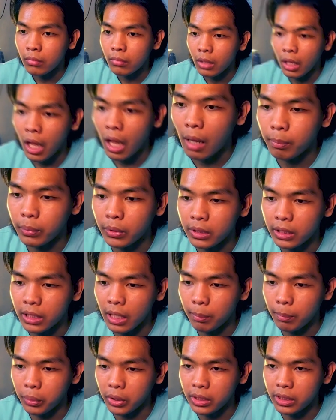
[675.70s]
Kenapa
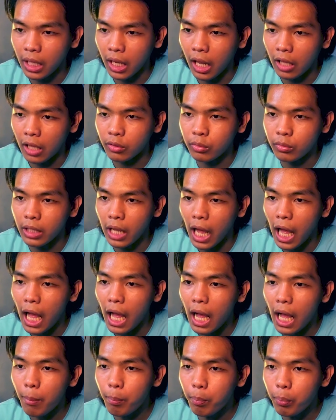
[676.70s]
dia pecah langsung
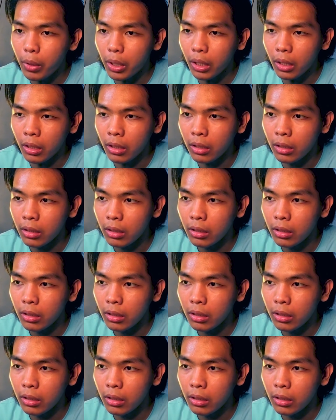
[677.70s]
double?